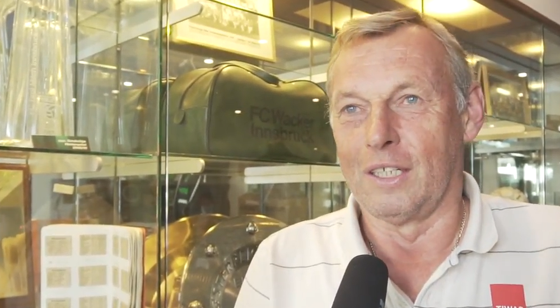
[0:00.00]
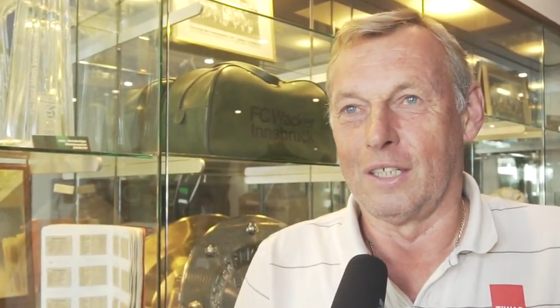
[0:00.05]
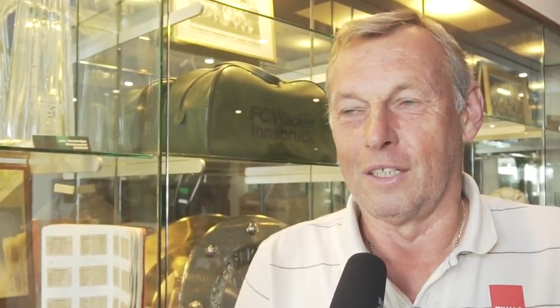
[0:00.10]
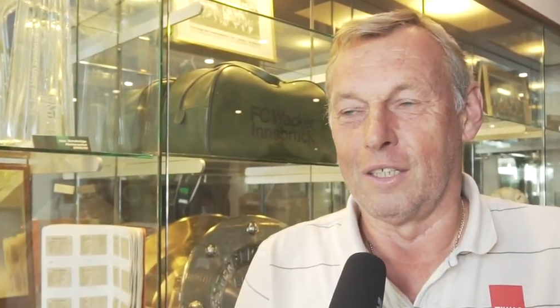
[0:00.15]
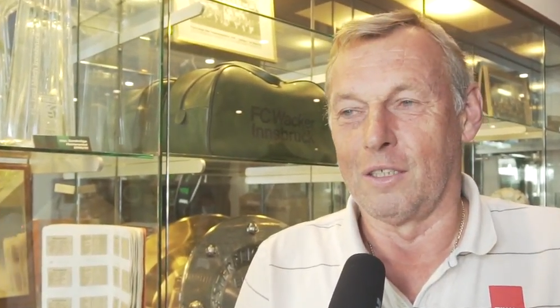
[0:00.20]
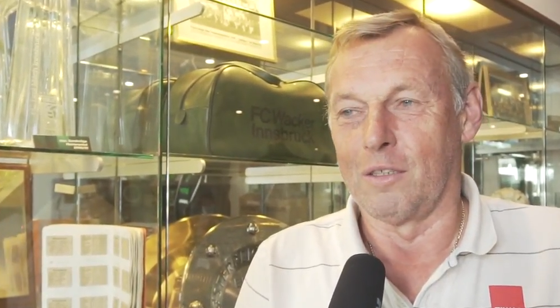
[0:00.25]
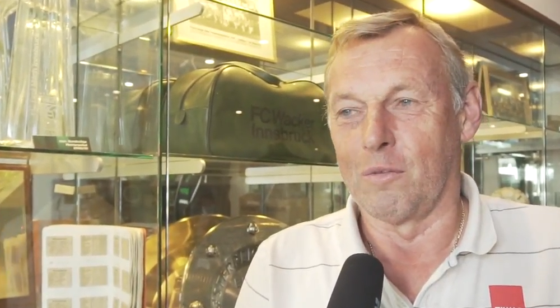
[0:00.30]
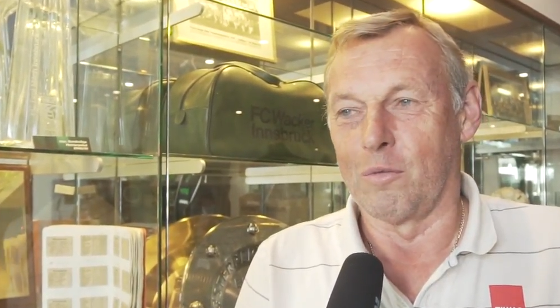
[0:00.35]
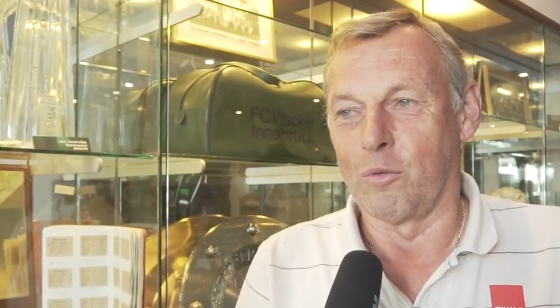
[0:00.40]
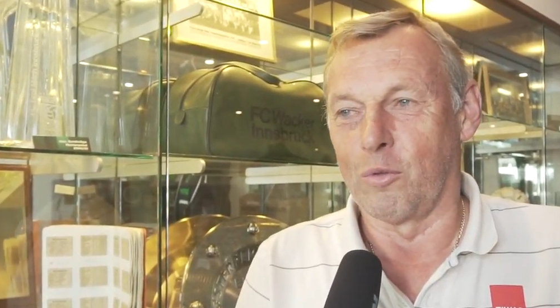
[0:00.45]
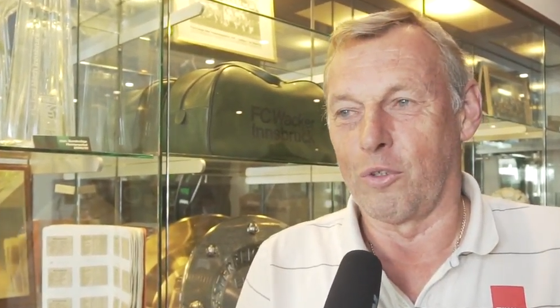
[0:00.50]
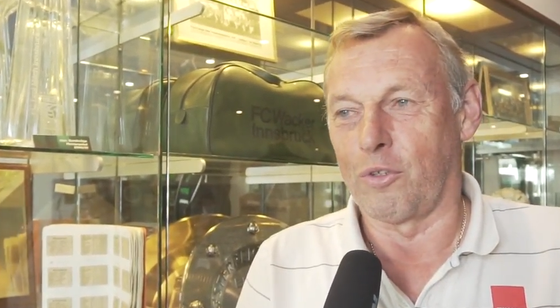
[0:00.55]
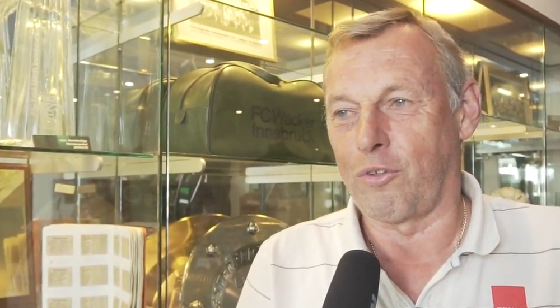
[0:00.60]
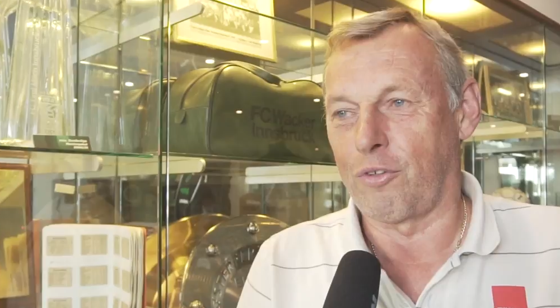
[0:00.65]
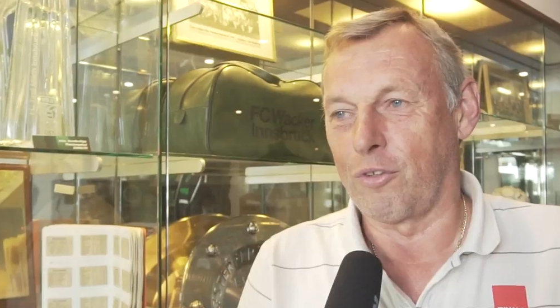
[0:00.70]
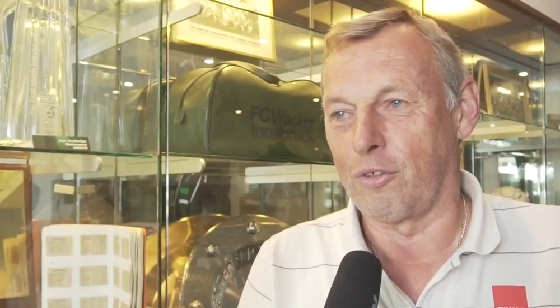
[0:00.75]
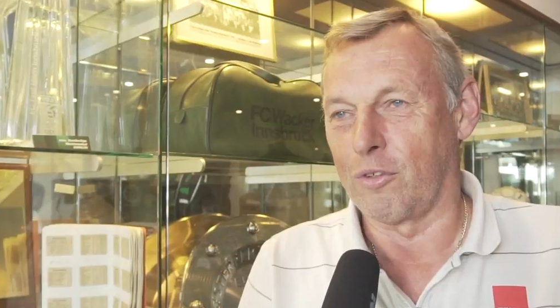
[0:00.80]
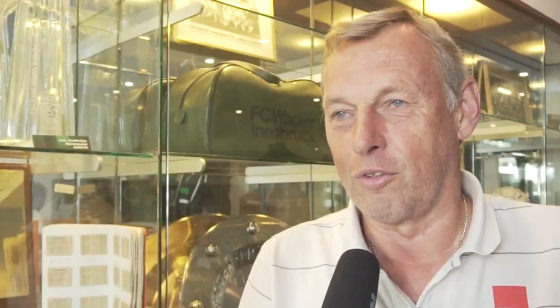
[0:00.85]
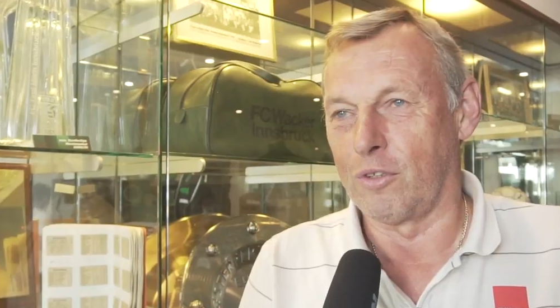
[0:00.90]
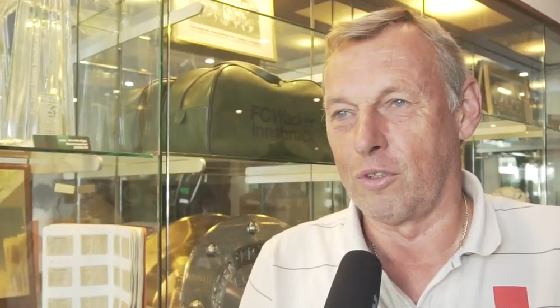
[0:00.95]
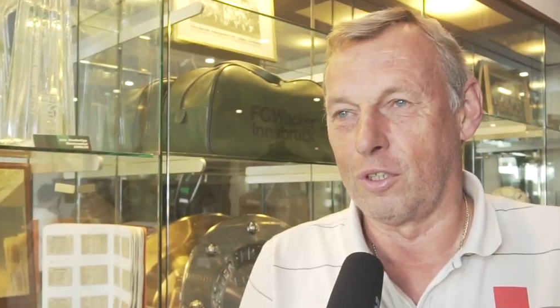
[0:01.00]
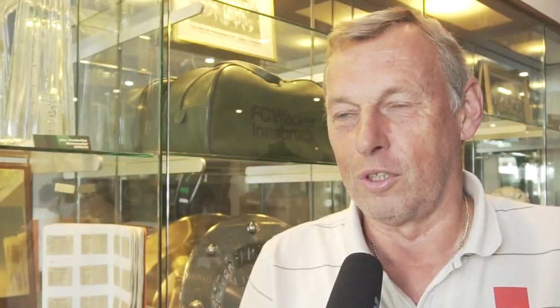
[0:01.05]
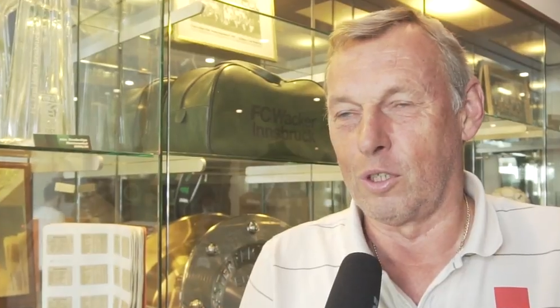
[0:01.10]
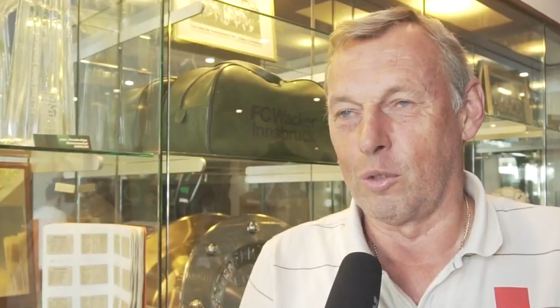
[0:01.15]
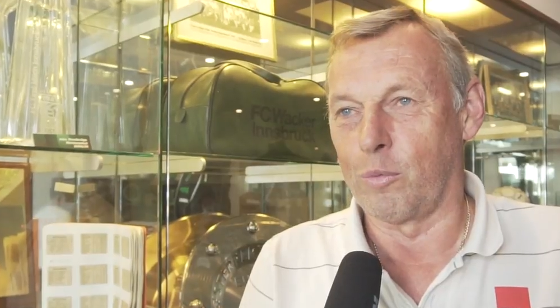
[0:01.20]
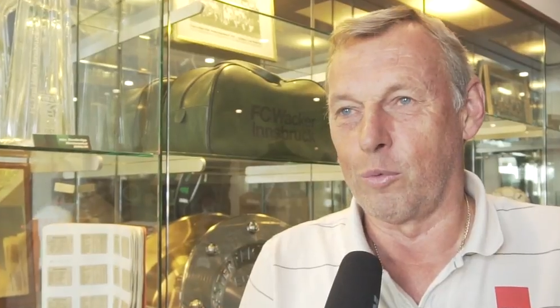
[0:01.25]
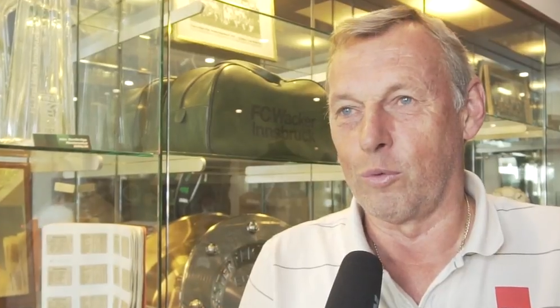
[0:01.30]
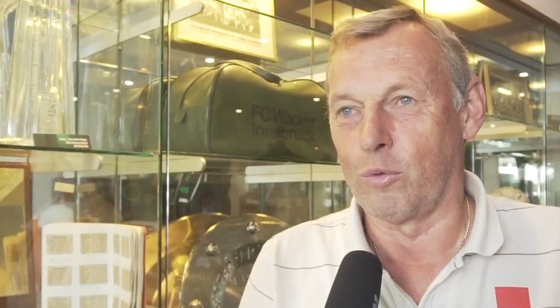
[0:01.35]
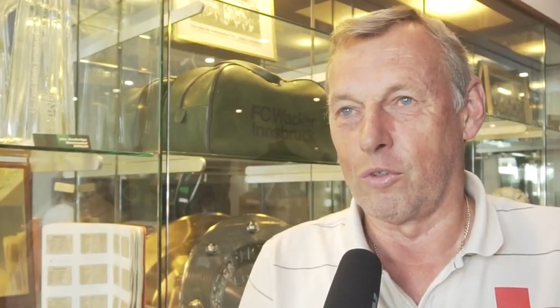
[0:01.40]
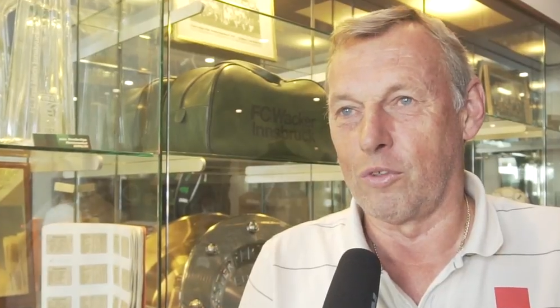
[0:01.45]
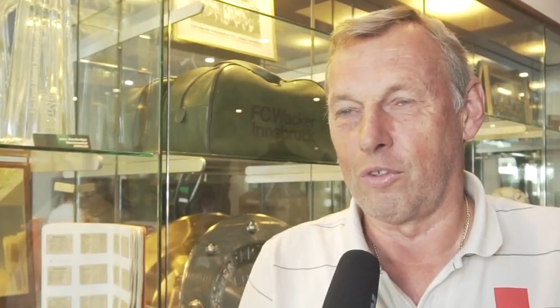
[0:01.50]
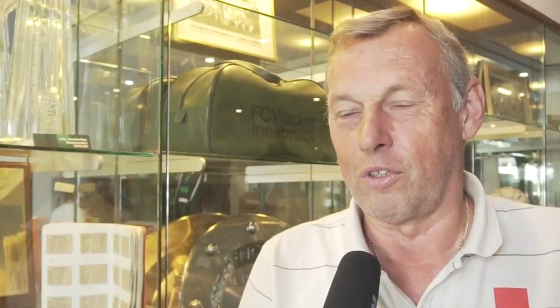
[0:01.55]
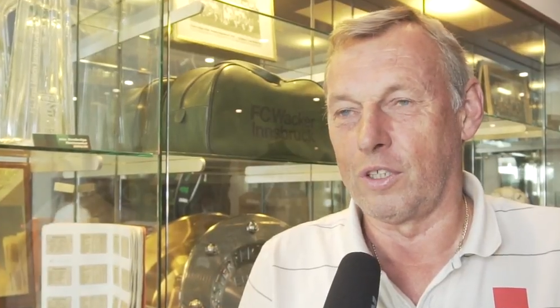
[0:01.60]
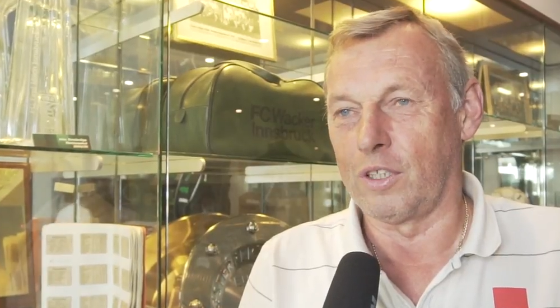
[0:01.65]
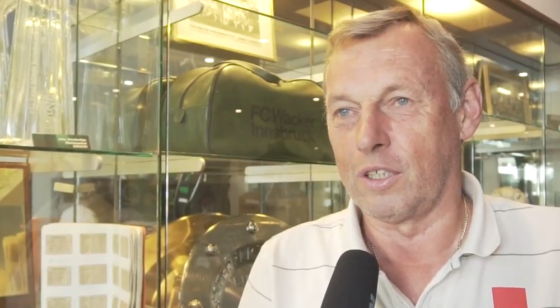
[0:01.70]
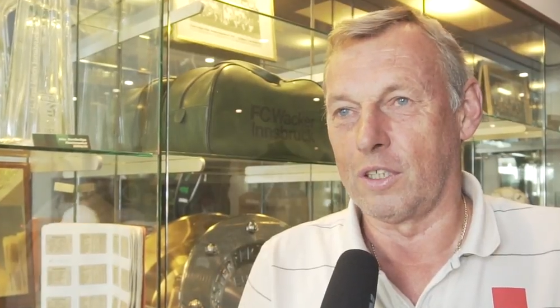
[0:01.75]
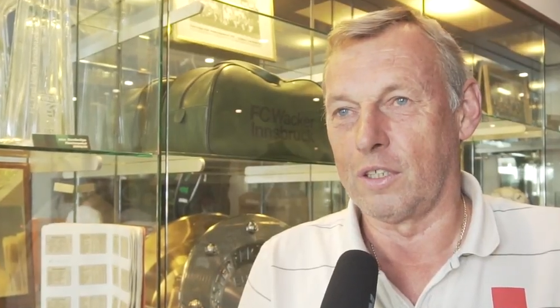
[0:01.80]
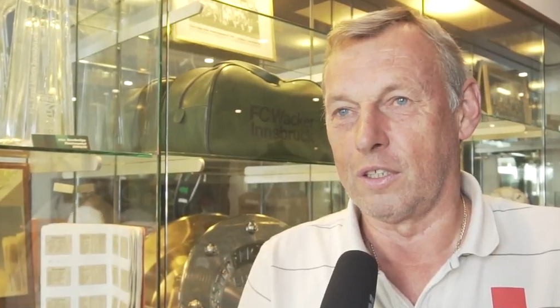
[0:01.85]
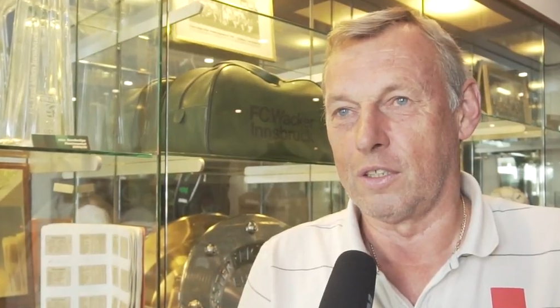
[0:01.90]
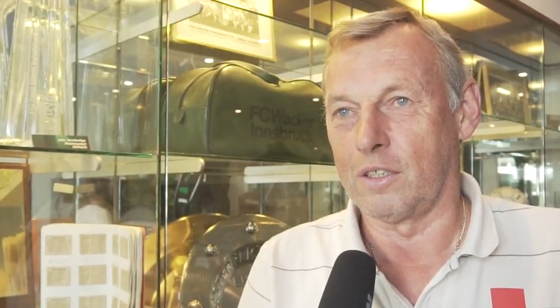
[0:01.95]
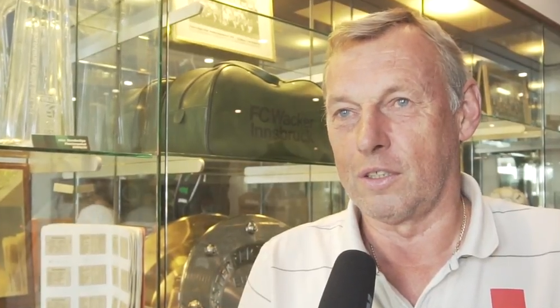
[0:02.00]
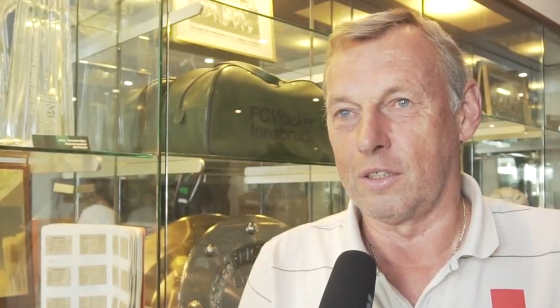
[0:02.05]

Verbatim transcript: äh, wo ich schon in der Bundesliga